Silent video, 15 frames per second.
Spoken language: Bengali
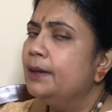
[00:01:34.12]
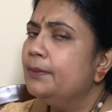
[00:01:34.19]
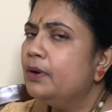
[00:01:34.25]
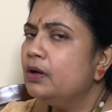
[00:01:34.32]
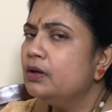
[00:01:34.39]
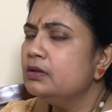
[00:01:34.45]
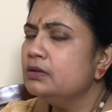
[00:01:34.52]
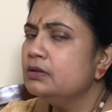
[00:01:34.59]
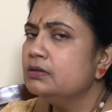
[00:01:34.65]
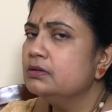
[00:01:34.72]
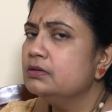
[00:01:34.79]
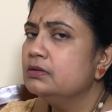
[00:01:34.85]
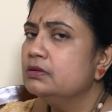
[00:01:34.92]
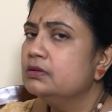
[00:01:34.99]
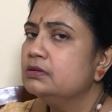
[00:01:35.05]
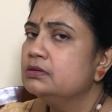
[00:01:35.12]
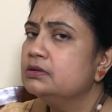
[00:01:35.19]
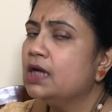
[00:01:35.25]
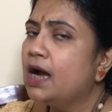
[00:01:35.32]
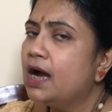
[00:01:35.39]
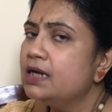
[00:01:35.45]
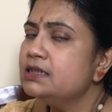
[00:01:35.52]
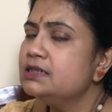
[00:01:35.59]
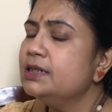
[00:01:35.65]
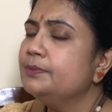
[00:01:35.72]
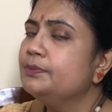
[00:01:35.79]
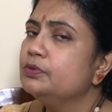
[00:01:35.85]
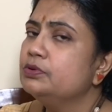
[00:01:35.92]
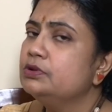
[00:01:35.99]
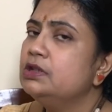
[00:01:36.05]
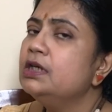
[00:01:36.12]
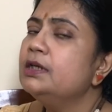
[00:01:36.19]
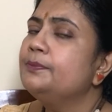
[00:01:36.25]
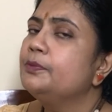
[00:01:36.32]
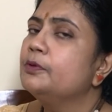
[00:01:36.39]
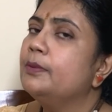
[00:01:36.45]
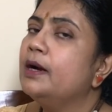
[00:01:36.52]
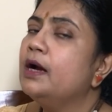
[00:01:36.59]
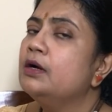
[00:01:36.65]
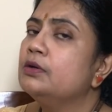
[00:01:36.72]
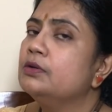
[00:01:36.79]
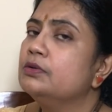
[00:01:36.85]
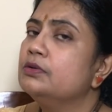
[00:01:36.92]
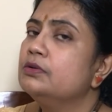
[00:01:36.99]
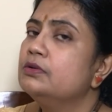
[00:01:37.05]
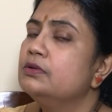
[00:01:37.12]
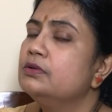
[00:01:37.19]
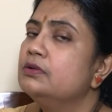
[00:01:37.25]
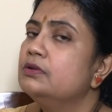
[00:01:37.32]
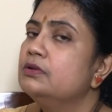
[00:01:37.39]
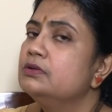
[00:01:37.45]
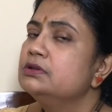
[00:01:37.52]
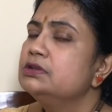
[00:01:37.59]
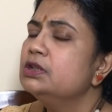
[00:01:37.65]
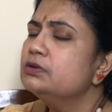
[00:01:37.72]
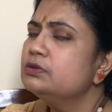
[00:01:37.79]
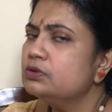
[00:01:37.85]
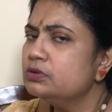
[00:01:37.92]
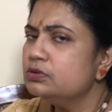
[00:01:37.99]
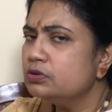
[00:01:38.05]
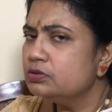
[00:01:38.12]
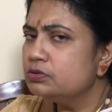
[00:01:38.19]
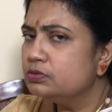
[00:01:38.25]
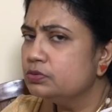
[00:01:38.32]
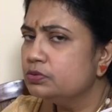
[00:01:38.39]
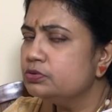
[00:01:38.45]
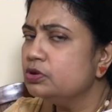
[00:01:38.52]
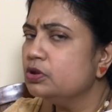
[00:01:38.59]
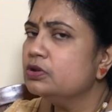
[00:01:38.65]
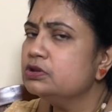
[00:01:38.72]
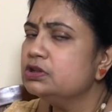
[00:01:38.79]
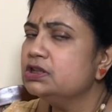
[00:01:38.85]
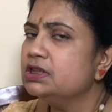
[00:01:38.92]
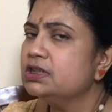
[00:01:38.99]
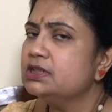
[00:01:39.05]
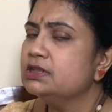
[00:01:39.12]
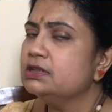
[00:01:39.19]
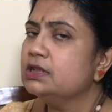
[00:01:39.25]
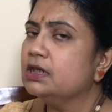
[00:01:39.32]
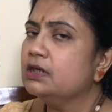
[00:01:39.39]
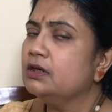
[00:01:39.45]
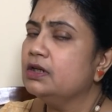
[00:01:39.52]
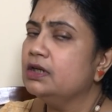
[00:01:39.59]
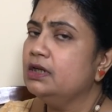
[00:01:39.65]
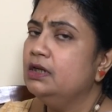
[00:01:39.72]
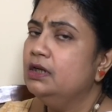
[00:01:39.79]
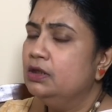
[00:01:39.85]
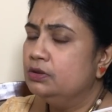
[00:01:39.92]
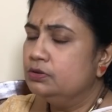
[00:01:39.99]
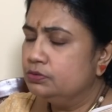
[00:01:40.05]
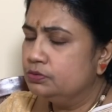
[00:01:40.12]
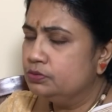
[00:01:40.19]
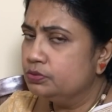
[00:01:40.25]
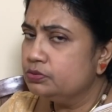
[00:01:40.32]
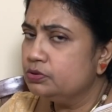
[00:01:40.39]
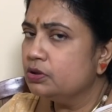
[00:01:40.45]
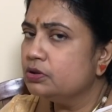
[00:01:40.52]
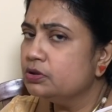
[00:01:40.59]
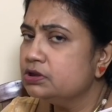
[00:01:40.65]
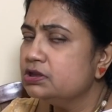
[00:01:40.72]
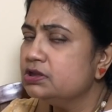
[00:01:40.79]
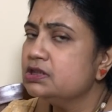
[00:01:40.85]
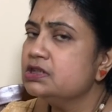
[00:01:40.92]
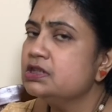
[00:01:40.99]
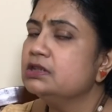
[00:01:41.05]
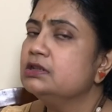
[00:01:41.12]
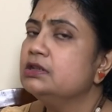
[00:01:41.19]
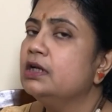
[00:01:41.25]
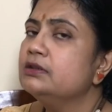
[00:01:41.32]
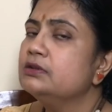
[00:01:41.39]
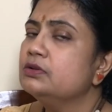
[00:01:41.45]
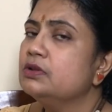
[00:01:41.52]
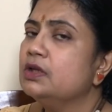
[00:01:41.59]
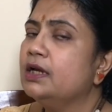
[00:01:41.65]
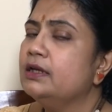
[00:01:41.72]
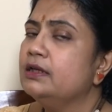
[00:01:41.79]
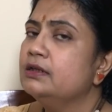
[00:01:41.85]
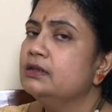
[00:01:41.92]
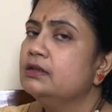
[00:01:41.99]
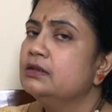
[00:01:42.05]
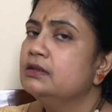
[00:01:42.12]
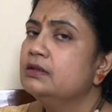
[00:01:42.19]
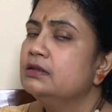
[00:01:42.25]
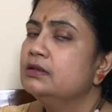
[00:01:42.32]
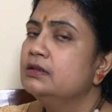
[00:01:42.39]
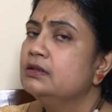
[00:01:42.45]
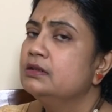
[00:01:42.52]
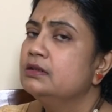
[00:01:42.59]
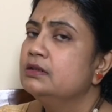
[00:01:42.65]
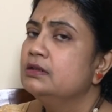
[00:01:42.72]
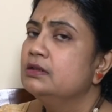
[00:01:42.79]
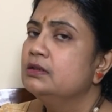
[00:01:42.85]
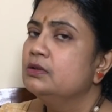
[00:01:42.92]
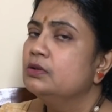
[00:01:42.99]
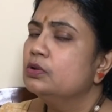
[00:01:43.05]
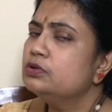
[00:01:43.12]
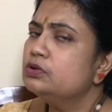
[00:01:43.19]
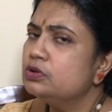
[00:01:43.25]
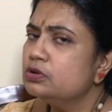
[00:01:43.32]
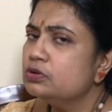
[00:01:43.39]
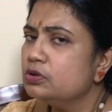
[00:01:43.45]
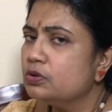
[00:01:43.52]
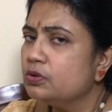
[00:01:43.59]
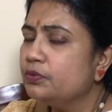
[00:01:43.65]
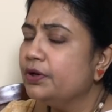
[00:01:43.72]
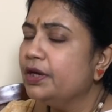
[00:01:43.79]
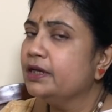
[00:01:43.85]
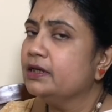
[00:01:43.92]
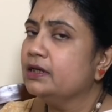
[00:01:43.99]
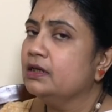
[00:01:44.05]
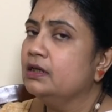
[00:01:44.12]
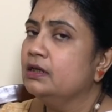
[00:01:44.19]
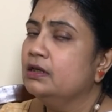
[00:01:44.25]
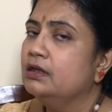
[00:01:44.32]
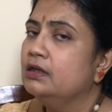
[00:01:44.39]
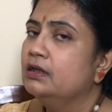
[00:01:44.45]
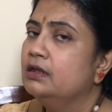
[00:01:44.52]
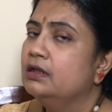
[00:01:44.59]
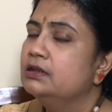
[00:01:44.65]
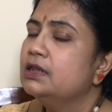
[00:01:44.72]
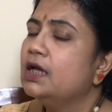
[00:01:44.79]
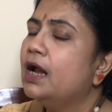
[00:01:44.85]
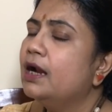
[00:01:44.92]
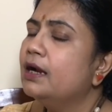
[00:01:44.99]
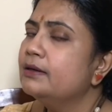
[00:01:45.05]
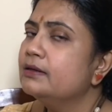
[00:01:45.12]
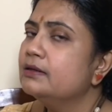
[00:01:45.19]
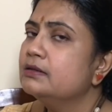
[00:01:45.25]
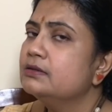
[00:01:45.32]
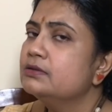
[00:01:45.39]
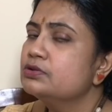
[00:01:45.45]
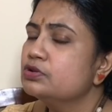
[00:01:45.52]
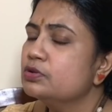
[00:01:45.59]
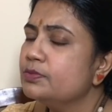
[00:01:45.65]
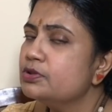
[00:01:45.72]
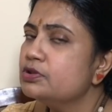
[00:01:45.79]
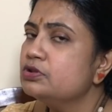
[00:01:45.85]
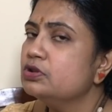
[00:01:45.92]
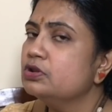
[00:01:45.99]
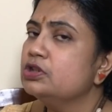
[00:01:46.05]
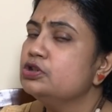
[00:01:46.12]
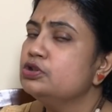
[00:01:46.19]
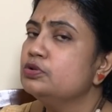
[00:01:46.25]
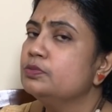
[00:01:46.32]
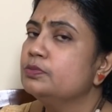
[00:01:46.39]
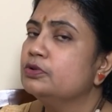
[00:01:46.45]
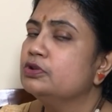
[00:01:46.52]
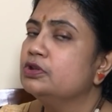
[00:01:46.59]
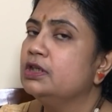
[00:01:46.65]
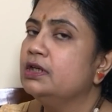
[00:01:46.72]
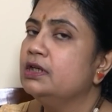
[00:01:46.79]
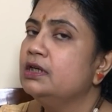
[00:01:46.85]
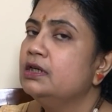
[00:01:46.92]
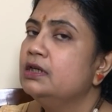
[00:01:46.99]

এবং তার যে বুদ্ধির প্রবাহ সে অত্যন্ত দ্রুত গতিতে চিন্তা করে দ্রুত গতিতে সিদ্ধান্ত নেয় অত্যন্ত কুইক তার সমস্ত কিছুর মধ্যে